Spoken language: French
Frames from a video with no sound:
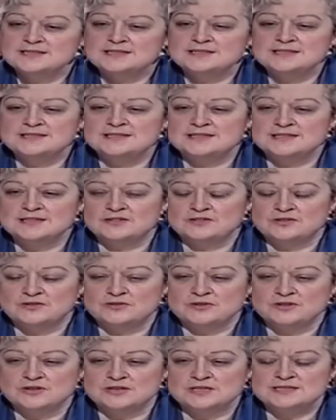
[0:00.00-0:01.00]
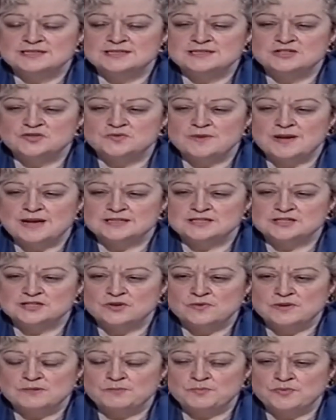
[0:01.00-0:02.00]
Si c'est une
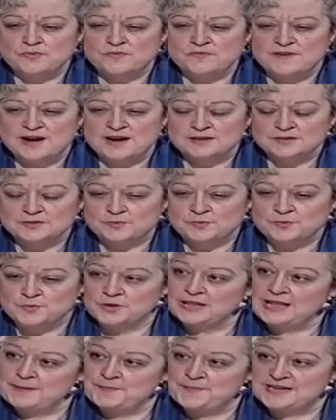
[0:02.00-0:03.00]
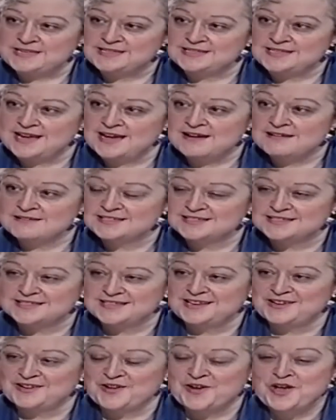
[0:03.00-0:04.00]
situation éprouvante pour la patience,
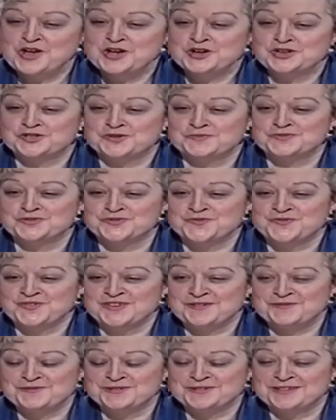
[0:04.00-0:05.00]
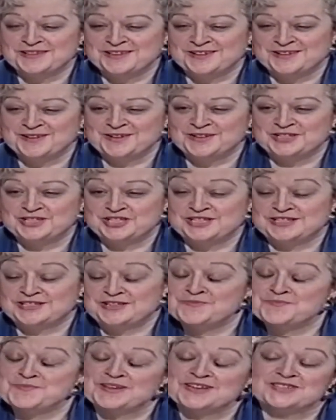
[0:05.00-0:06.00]
et je me souviens où j'ai
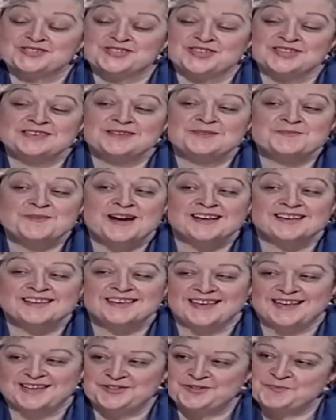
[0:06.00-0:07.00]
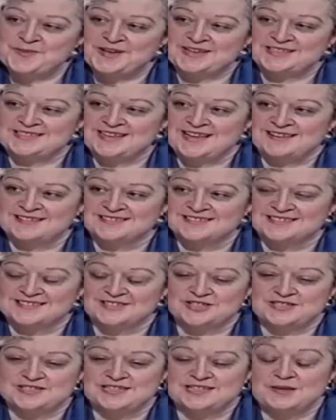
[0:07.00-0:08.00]
c'était une personne qui manquait de
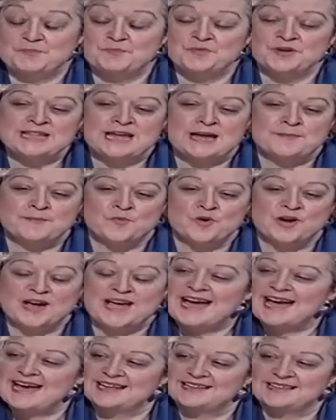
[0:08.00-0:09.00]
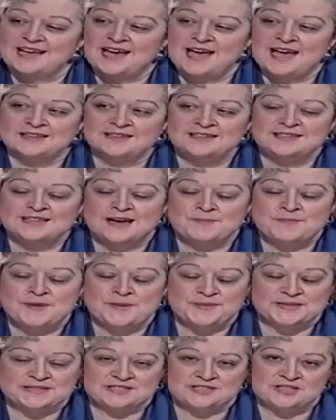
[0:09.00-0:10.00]
patience. C'était pas dans mon caractère ni dans
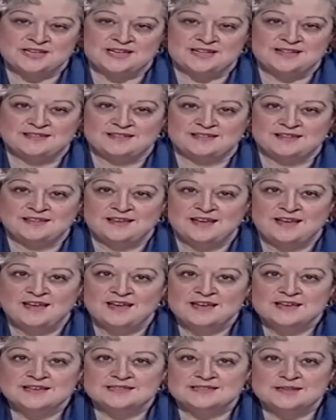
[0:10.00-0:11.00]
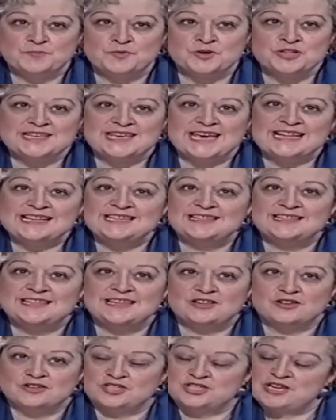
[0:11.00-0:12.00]
ma personnalité. C'était pas une
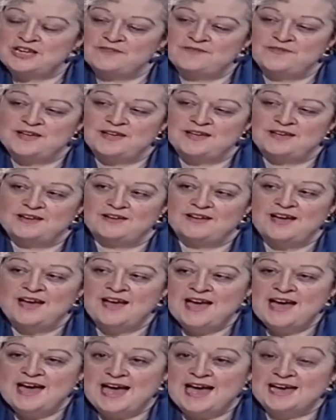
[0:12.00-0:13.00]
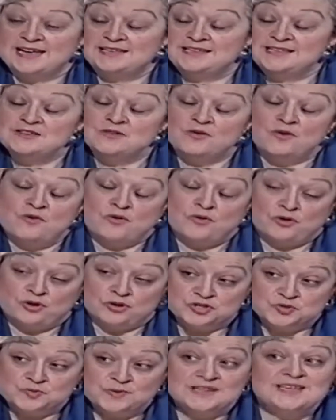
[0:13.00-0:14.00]
qualité que j'avais euh, acquise. On
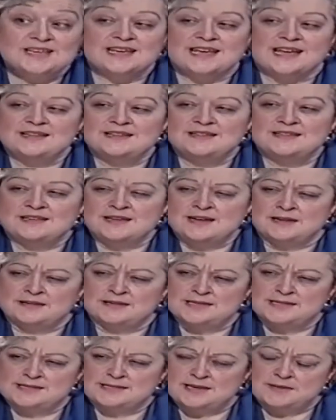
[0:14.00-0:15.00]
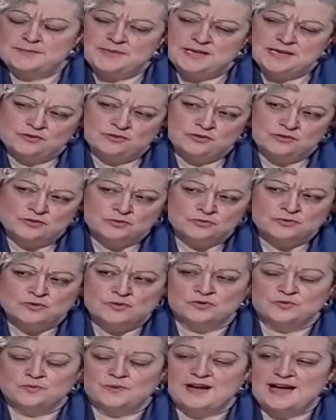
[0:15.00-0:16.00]
reçoit des qualités en naissant, mais il y en a d'autres
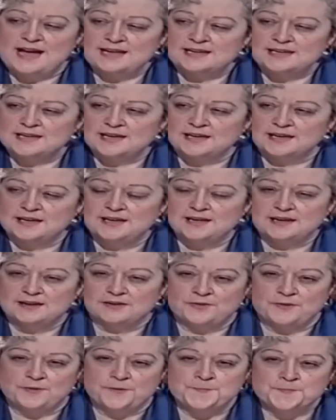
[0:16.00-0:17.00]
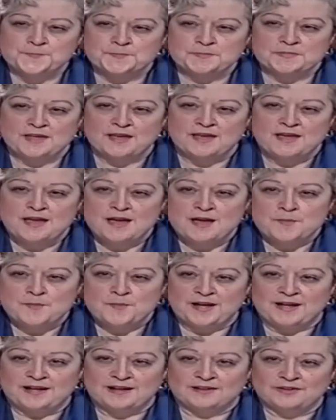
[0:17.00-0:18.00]
qu'on doit acquérir euh,
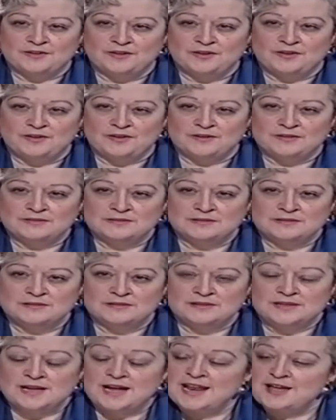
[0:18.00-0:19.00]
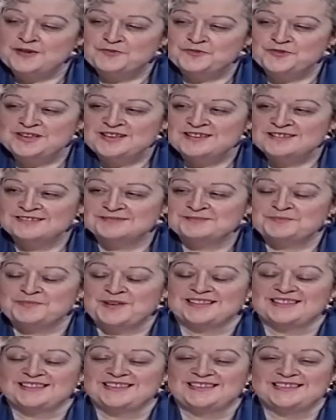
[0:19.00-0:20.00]
par euh, dans la vie, mhm.
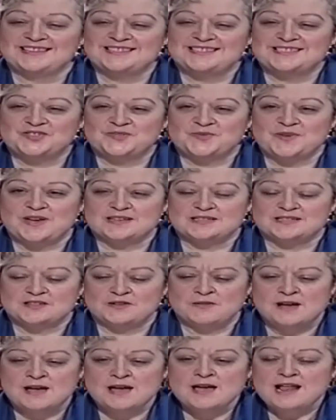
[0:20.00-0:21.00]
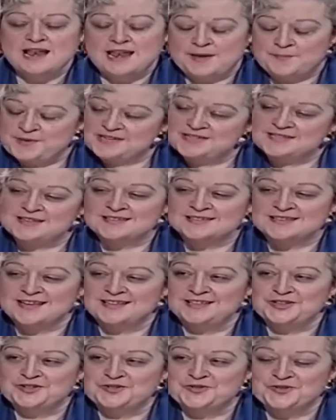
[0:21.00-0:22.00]
par les, situations. La patience
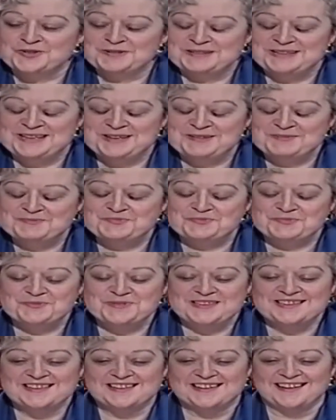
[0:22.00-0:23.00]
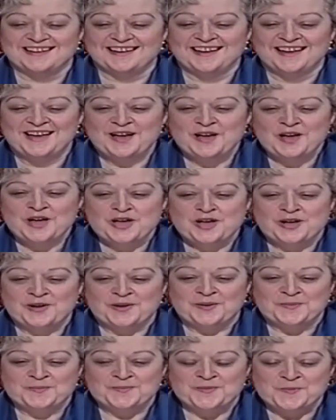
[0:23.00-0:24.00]
en est une. Et puis, euh,
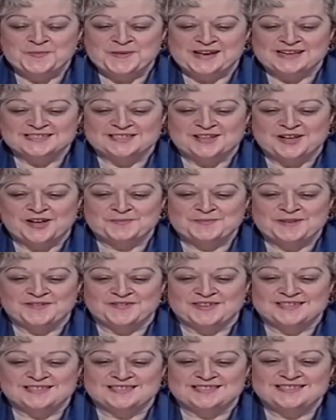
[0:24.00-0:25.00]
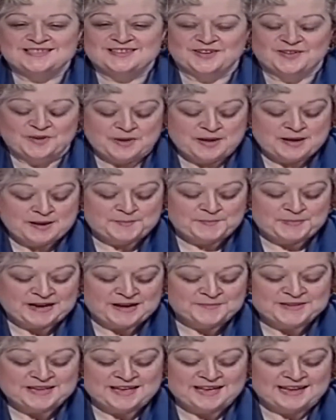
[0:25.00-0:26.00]
euh, mon pasteur m'avait dit euh,
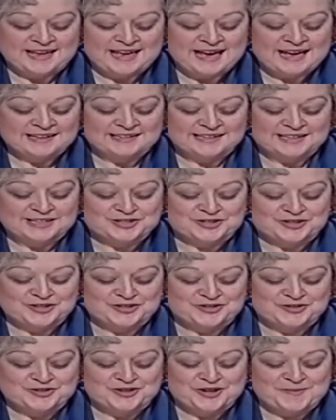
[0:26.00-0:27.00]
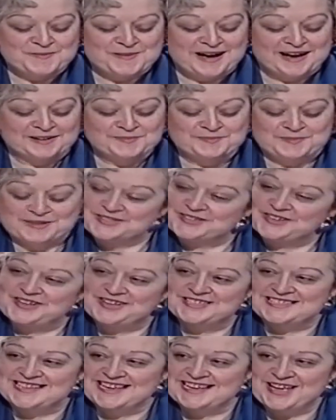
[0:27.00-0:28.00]
prends bien garde à ce que tu demandes, parce que
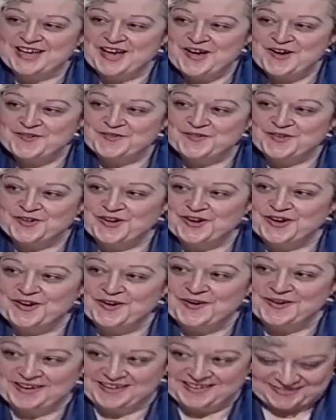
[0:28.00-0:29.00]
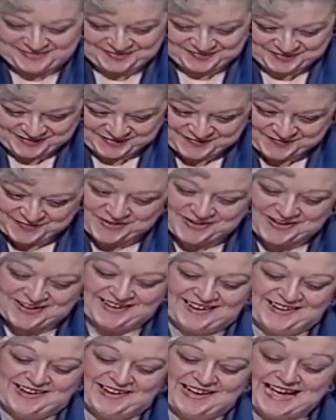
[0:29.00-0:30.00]
le Seigneur va,
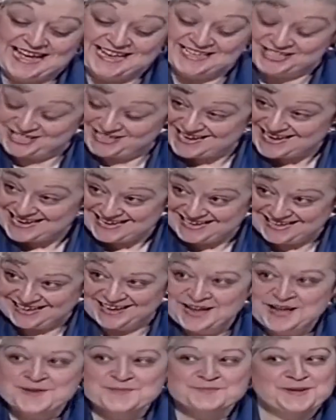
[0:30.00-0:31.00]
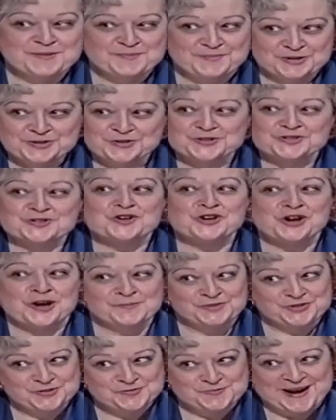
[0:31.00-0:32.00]
va agir, mais pas toujours
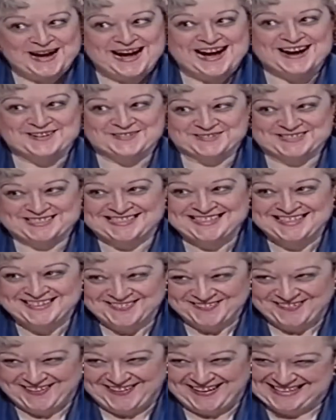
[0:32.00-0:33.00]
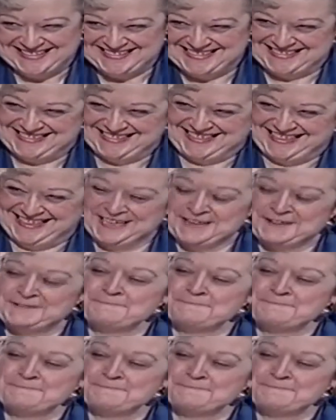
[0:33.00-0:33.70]
comme tu penses Qu'est-ce qu'il voulait